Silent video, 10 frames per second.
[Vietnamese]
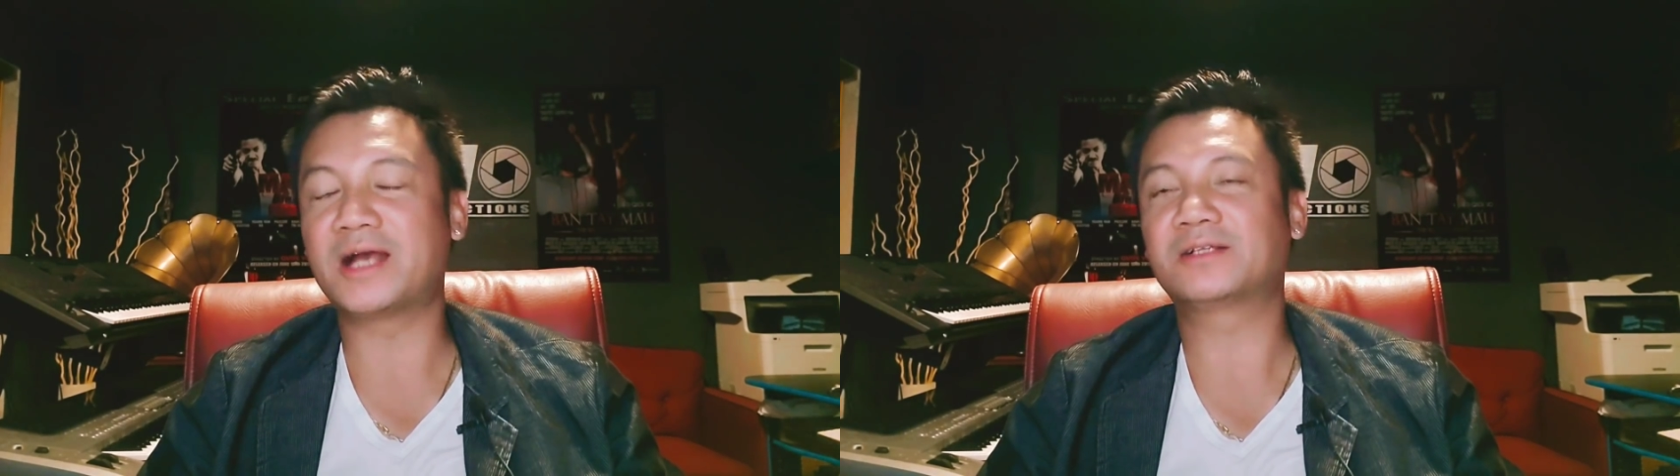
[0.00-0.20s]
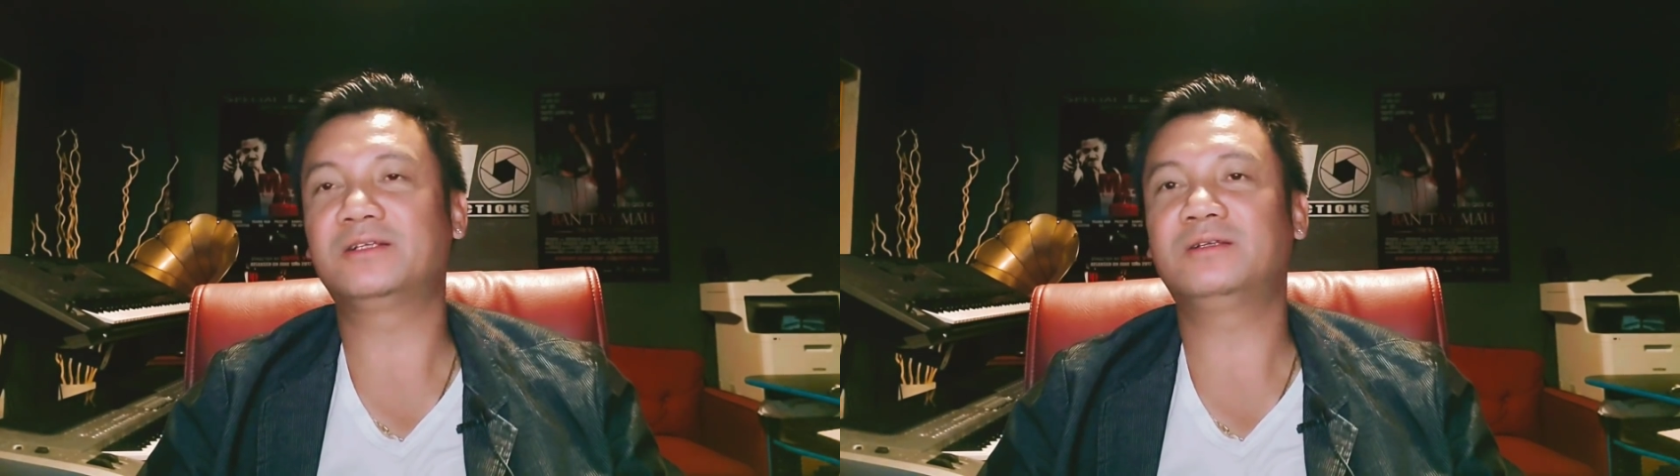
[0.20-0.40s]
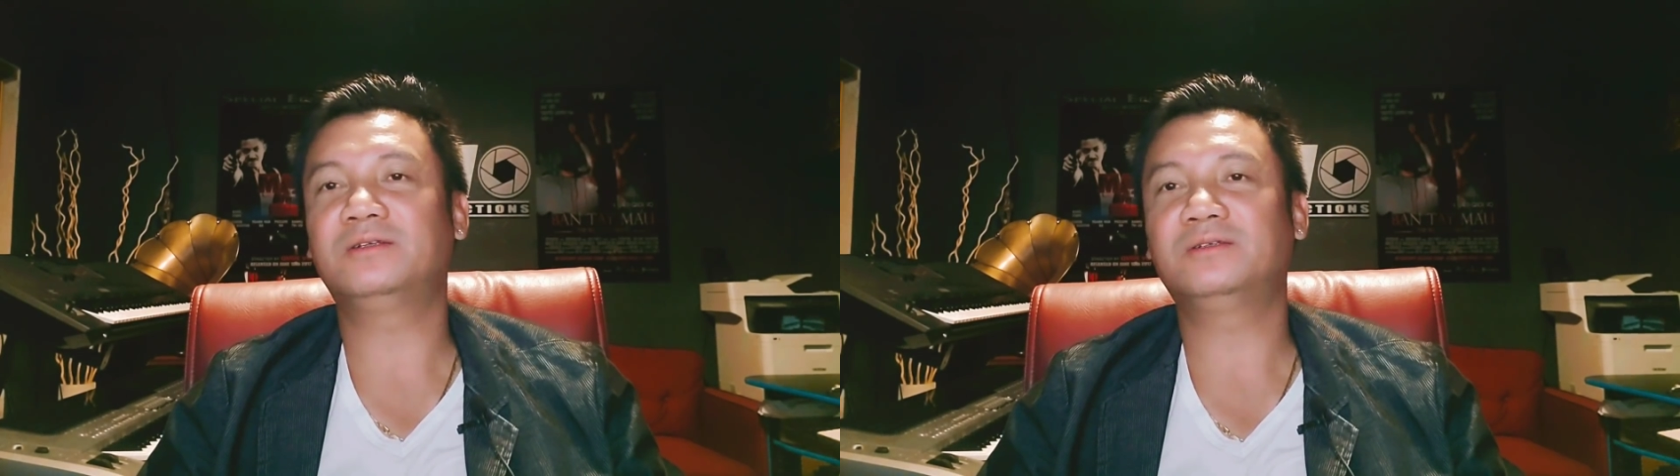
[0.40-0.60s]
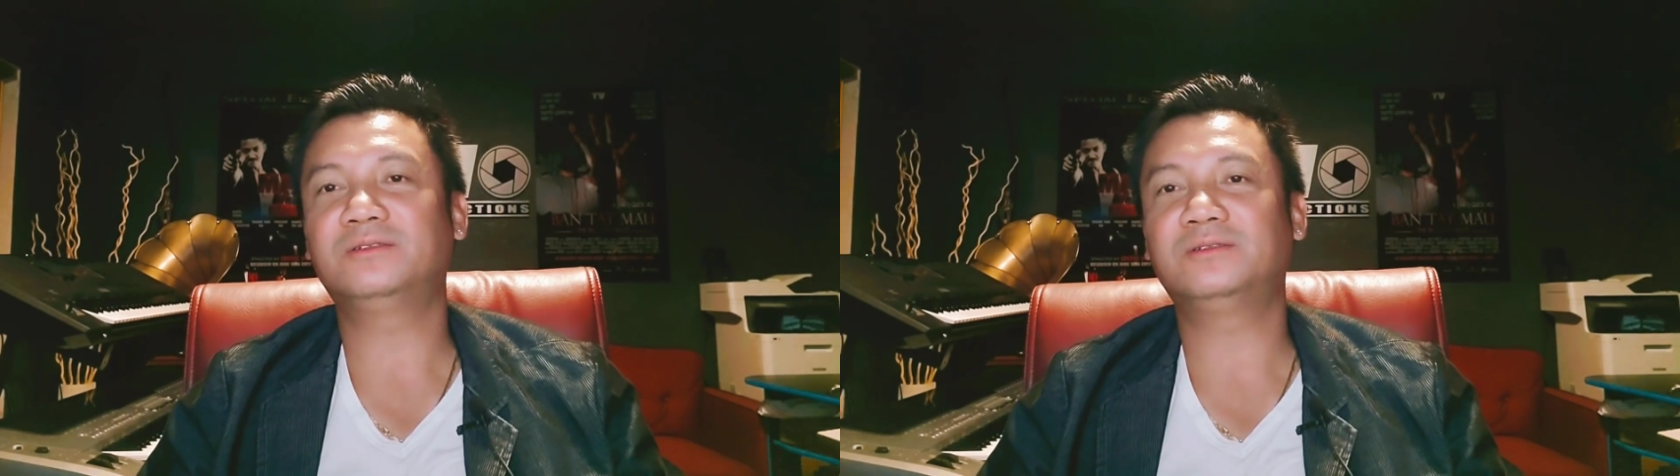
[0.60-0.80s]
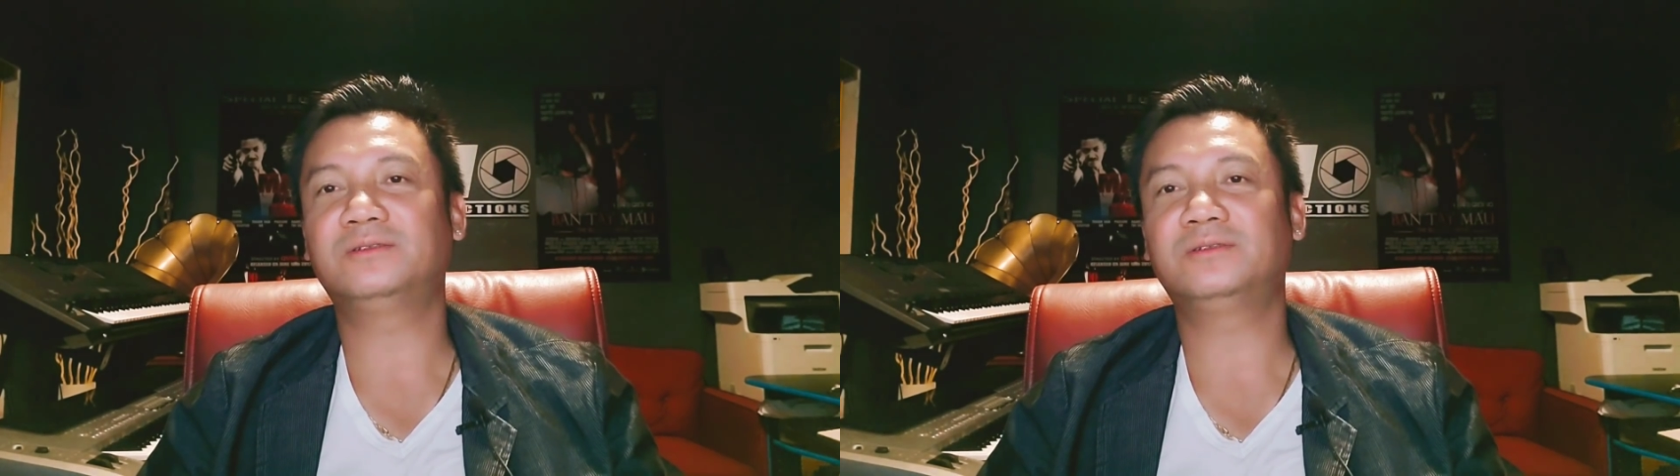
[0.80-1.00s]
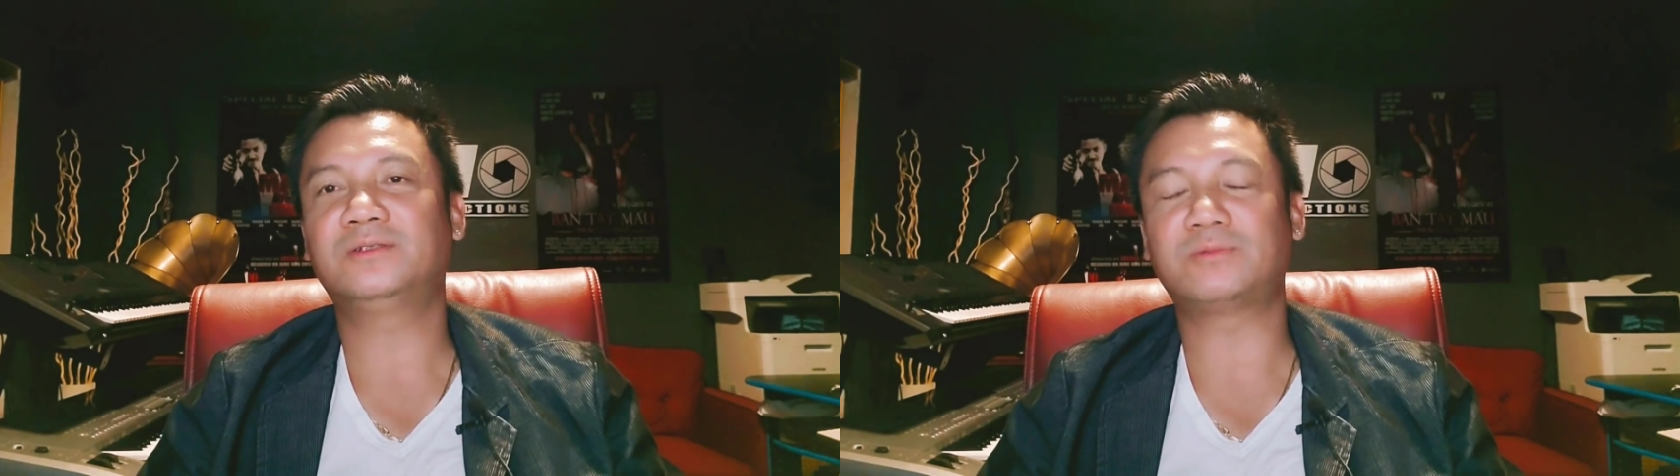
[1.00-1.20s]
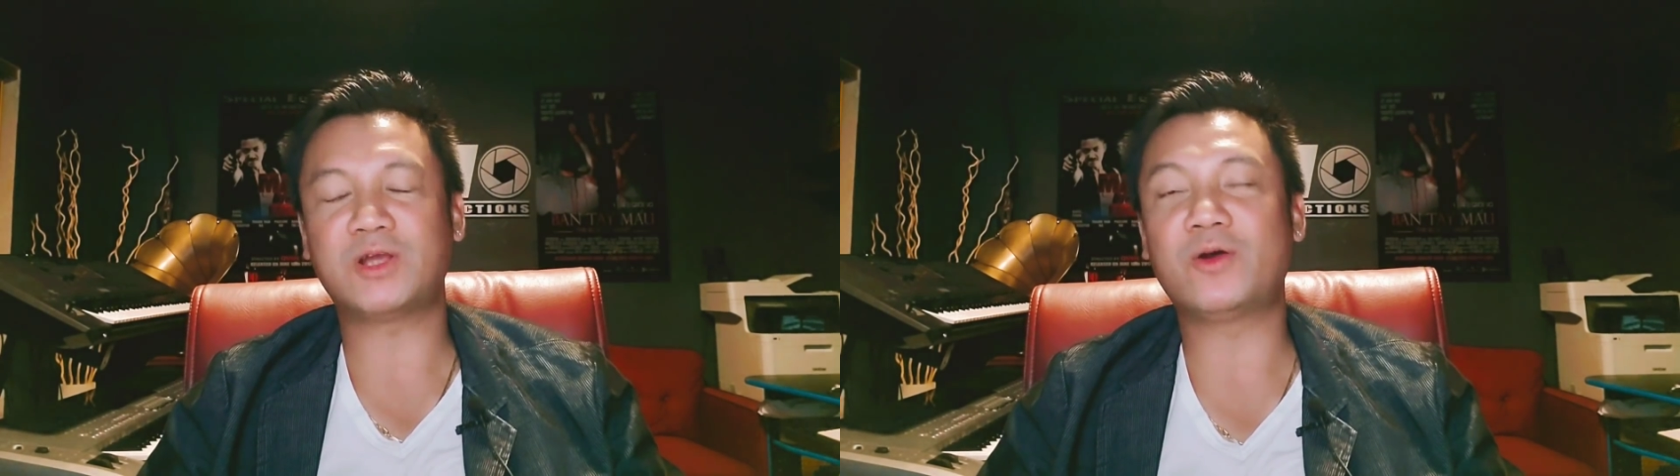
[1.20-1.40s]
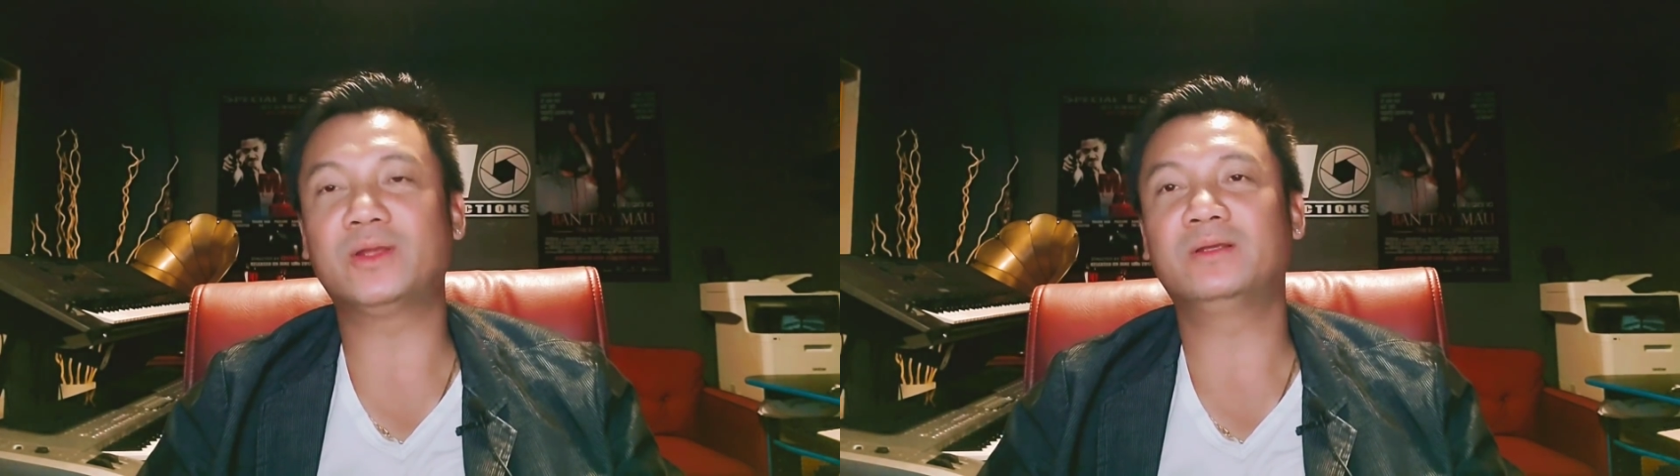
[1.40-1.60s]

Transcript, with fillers: cực trong xã hội